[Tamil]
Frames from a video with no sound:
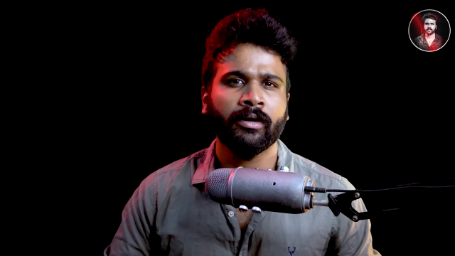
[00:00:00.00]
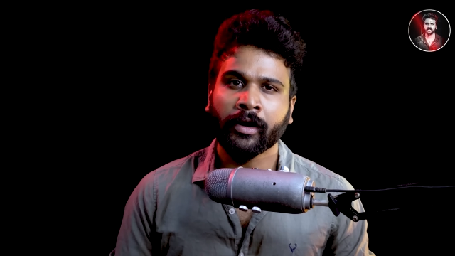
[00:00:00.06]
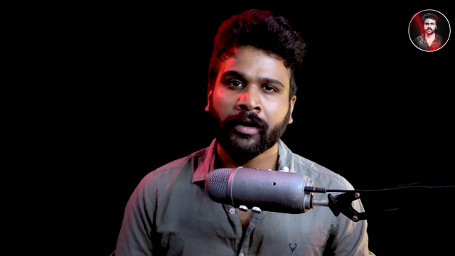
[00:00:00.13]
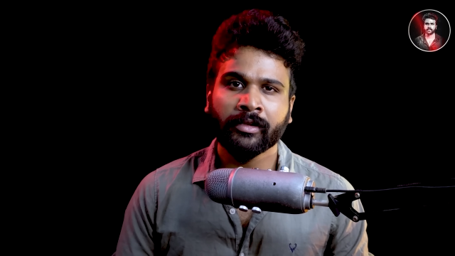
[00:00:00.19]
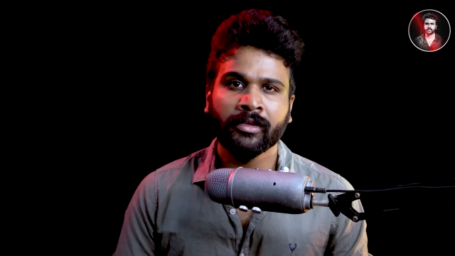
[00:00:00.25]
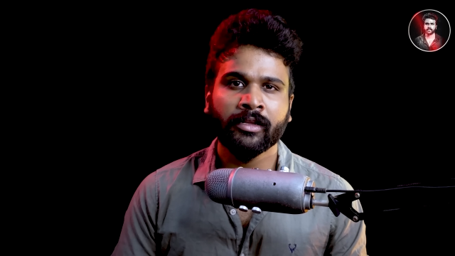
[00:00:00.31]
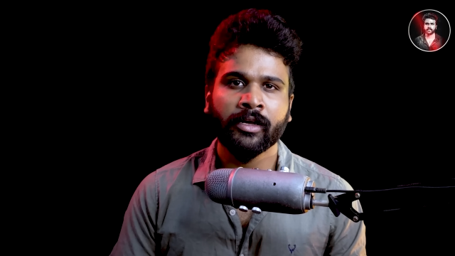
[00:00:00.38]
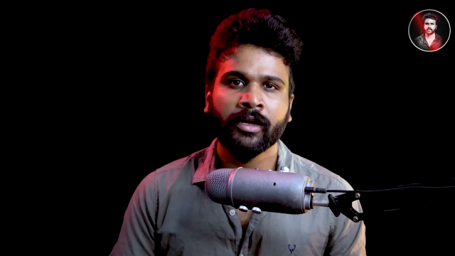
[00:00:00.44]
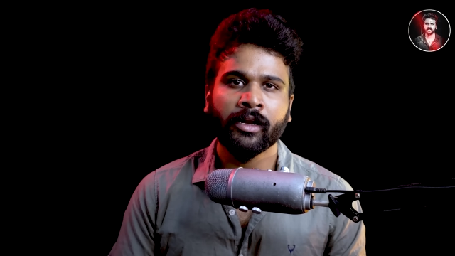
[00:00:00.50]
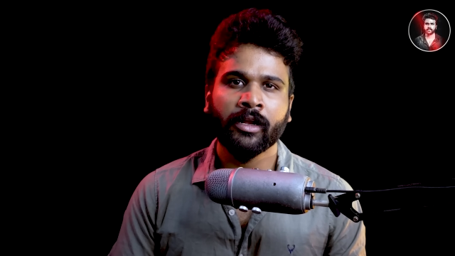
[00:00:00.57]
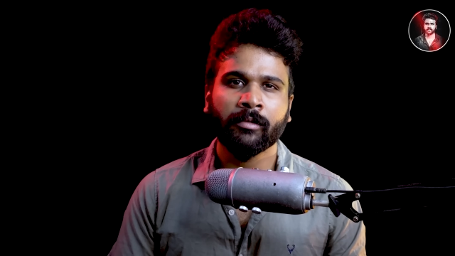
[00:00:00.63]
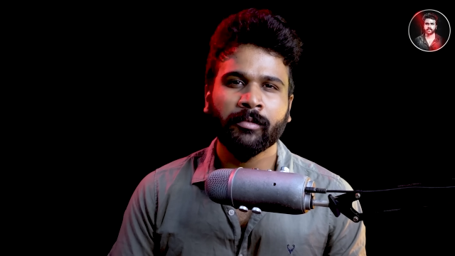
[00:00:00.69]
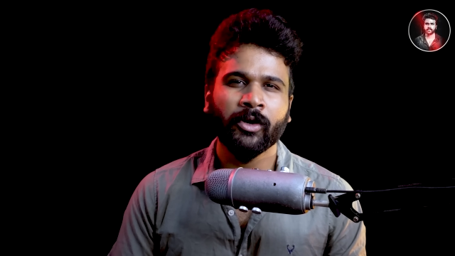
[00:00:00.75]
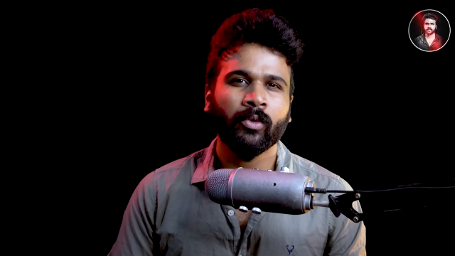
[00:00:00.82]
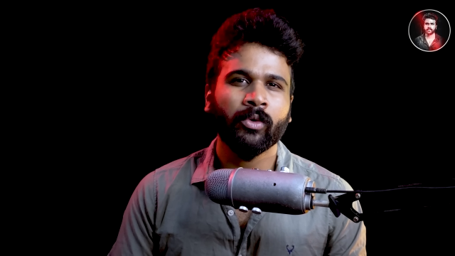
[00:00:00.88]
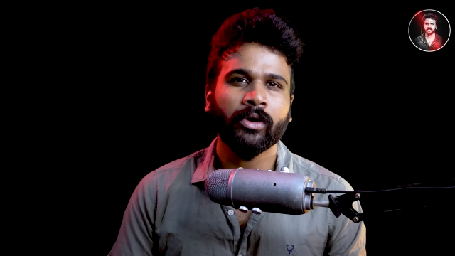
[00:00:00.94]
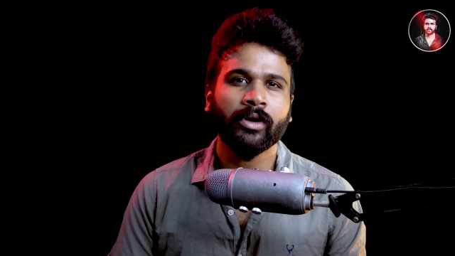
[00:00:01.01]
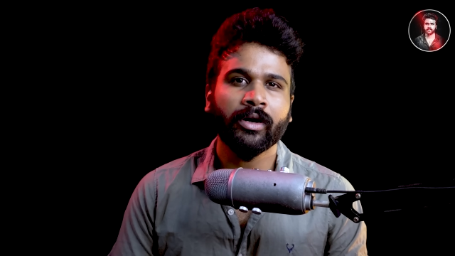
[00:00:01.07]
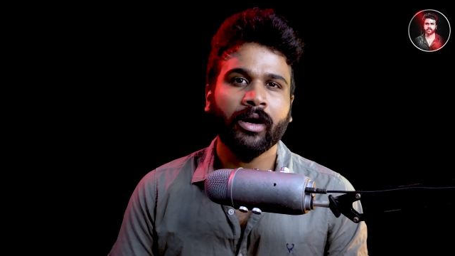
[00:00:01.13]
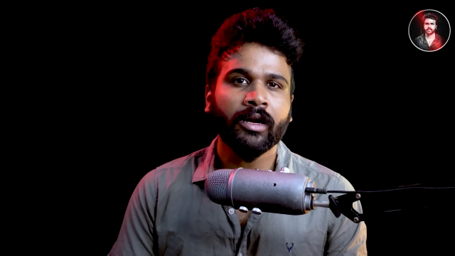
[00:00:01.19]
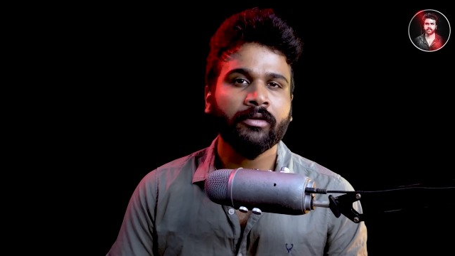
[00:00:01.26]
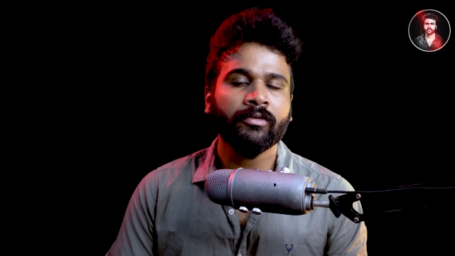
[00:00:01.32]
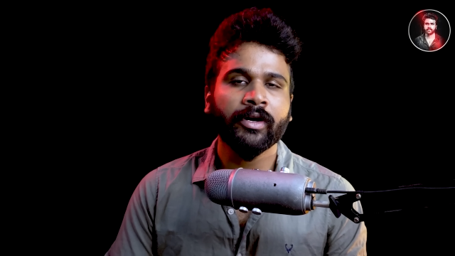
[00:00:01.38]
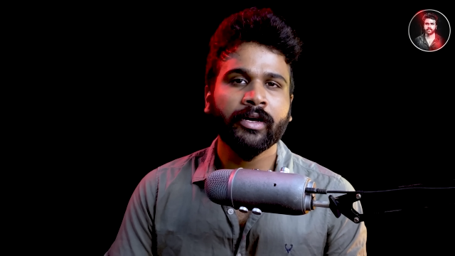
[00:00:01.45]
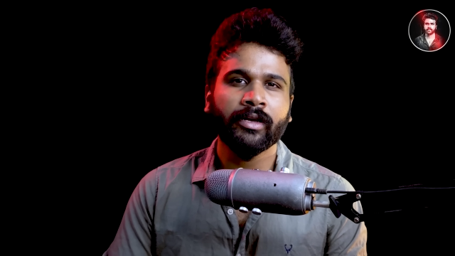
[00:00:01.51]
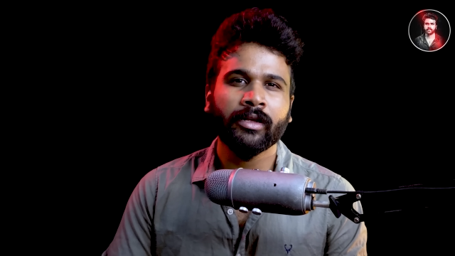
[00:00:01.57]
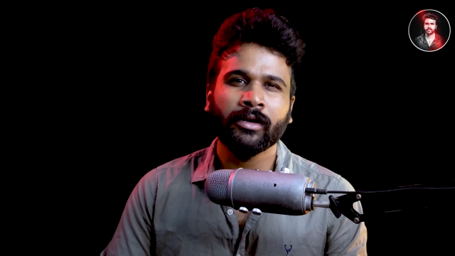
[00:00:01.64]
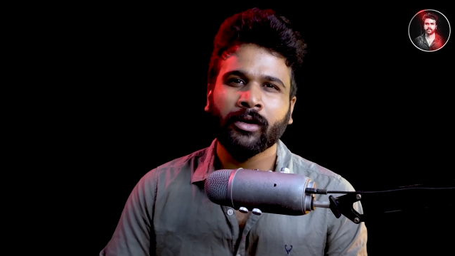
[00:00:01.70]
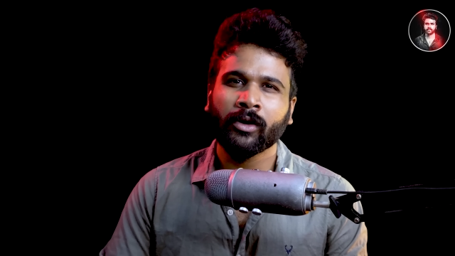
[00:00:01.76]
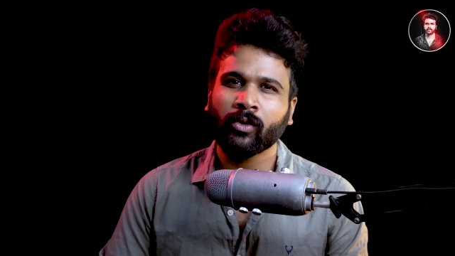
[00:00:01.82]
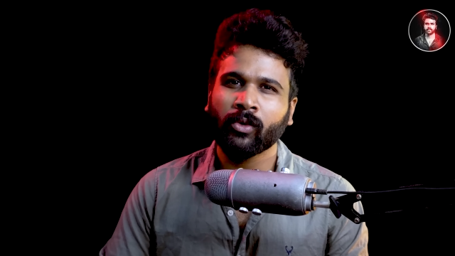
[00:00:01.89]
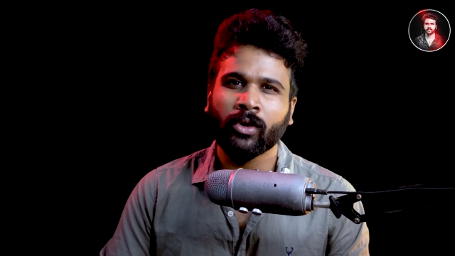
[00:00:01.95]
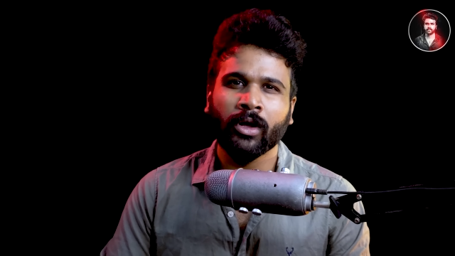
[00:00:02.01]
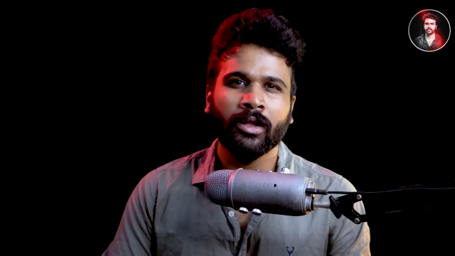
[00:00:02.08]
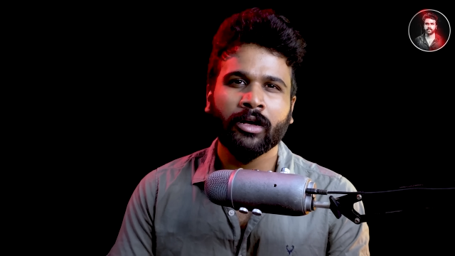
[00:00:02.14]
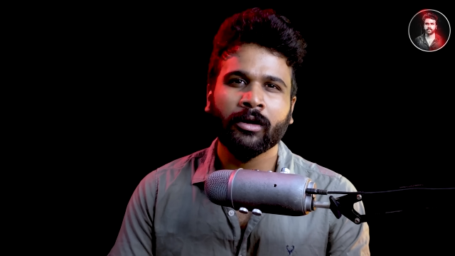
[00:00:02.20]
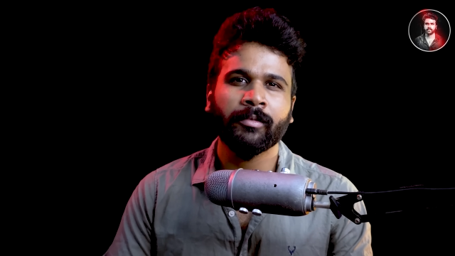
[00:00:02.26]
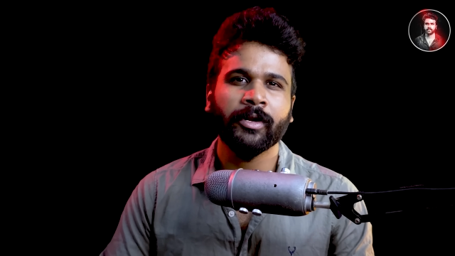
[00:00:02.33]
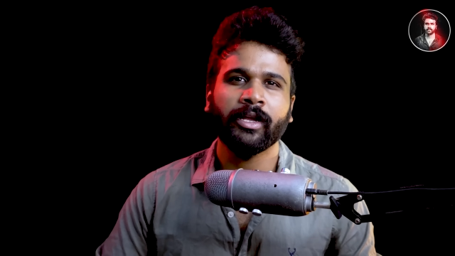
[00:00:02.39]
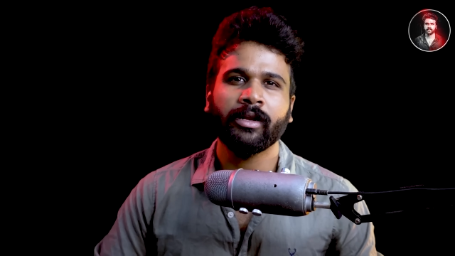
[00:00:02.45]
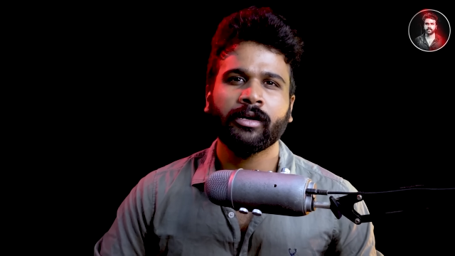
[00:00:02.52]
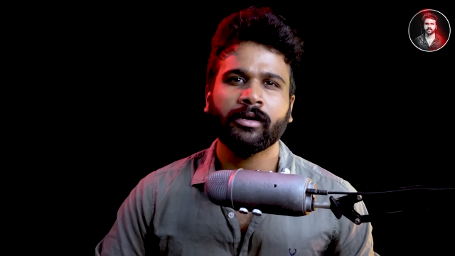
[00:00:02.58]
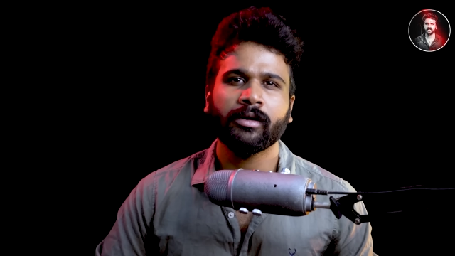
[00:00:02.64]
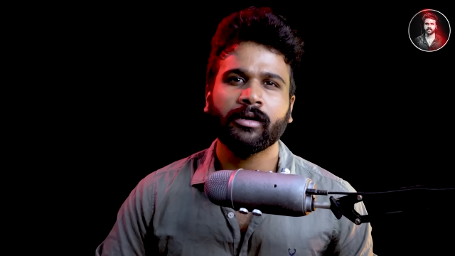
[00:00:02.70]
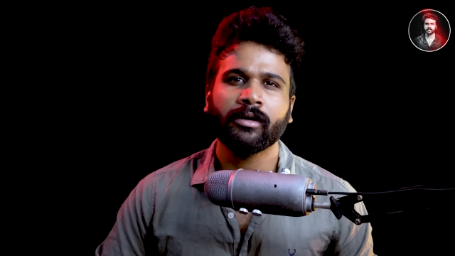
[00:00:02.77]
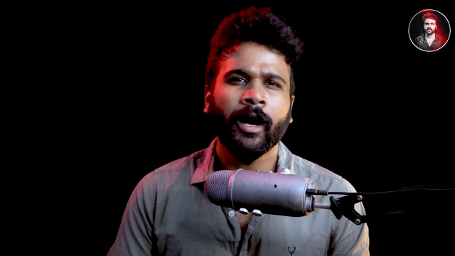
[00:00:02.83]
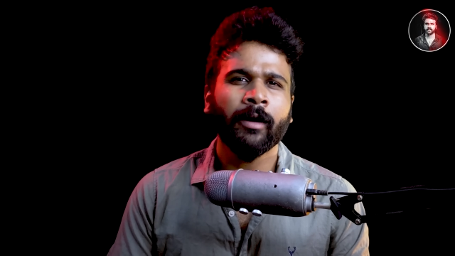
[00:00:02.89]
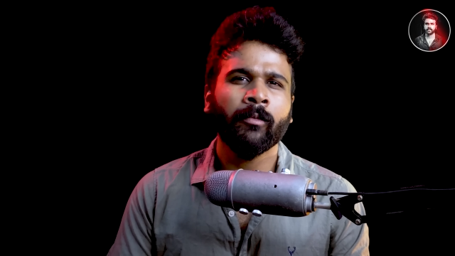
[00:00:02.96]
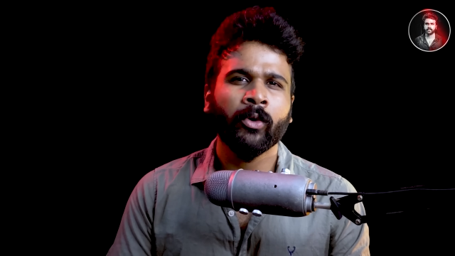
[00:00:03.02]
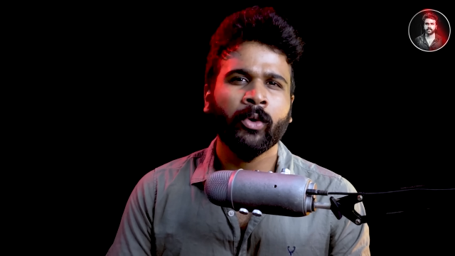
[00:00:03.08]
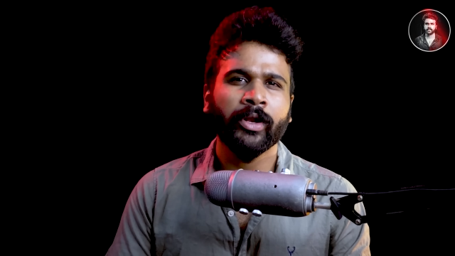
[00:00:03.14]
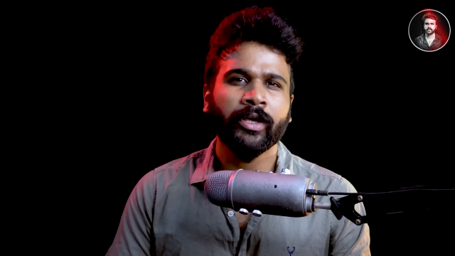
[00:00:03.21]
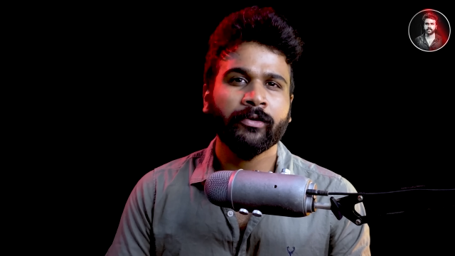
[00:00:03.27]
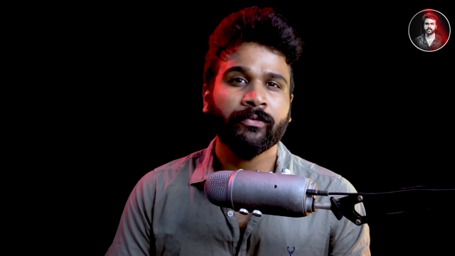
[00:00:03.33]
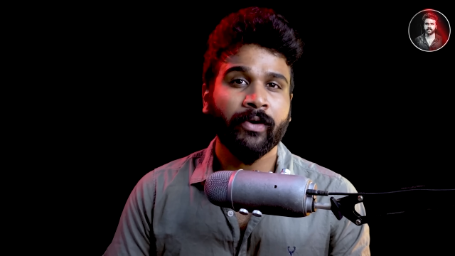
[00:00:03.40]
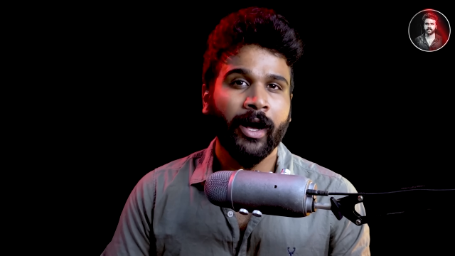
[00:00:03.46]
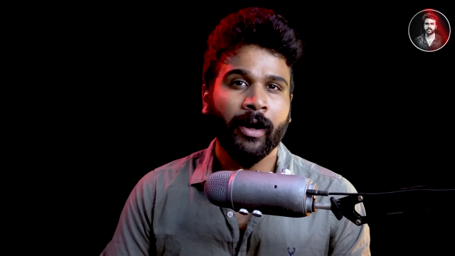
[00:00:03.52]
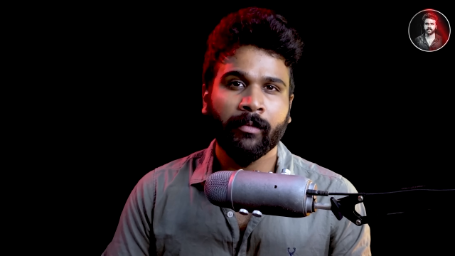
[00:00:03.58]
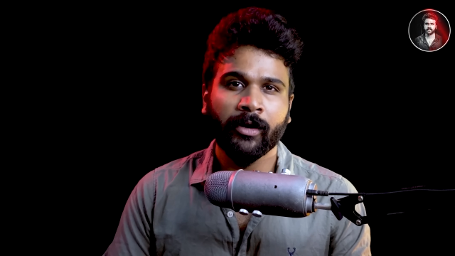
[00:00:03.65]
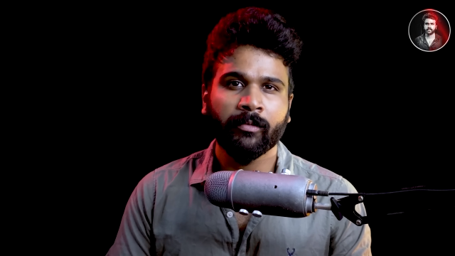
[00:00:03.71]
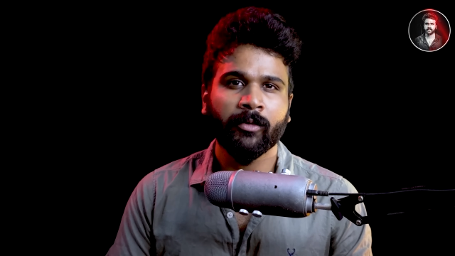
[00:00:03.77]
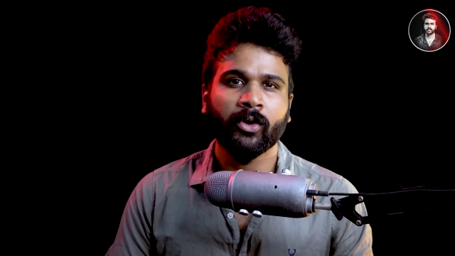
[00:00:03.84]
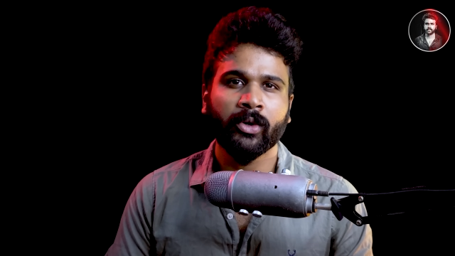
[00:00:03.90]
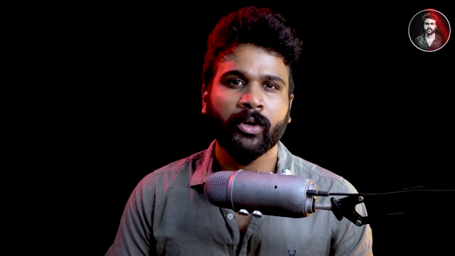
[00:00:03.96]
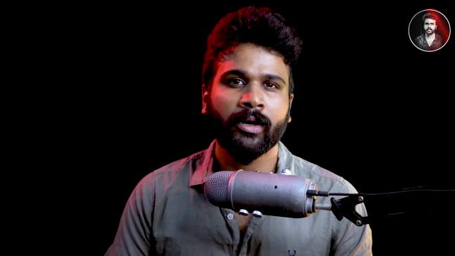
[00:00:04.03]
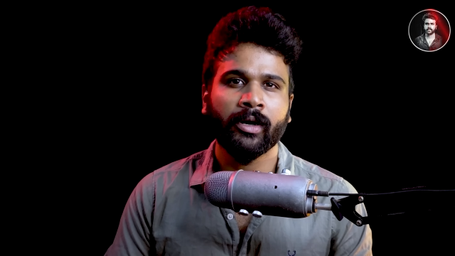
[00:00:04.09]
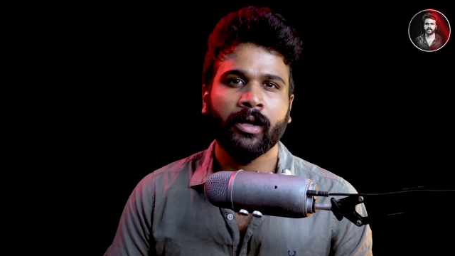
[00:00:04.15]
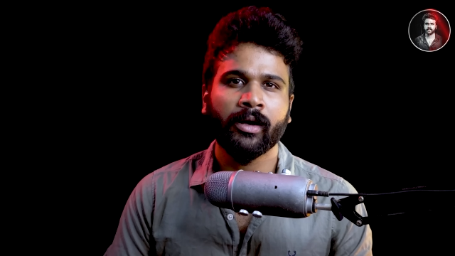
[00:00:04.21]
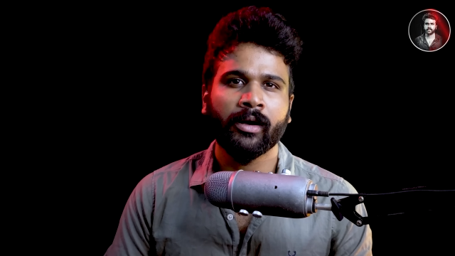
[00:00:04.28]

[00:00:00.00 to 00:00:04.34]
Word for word: நடந்தது எல்லாமே ஒரு கனவா இருக்க கூடாதா அப்படின்னு ஆம்பருடைய ஃபேமிலி மட்டும்